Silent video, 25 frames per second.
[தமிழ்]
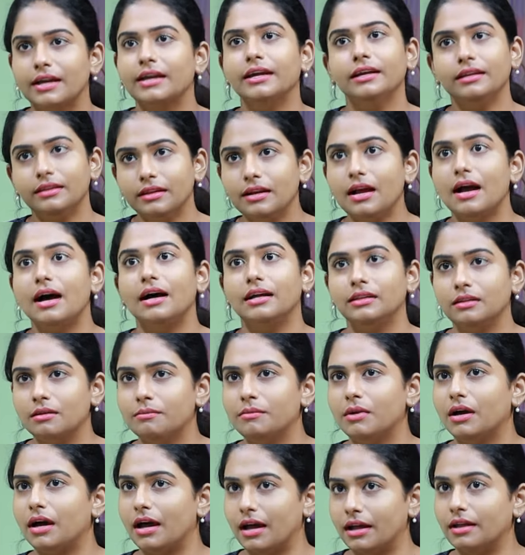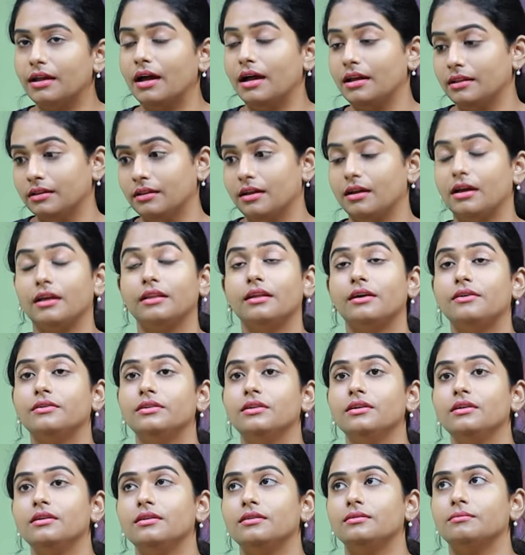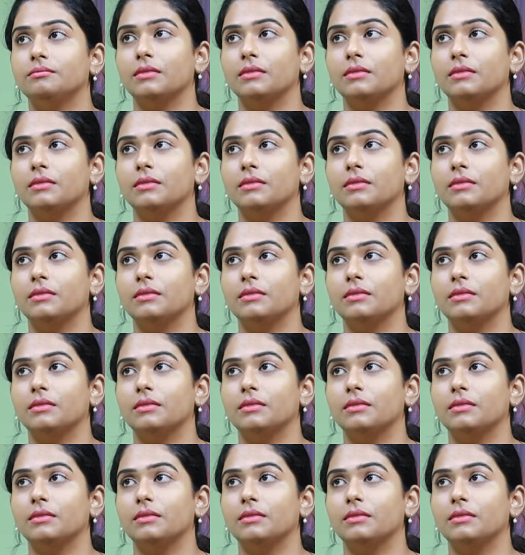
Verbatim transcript: கிட்டத்தட்ட அந்த அந்த அதாவது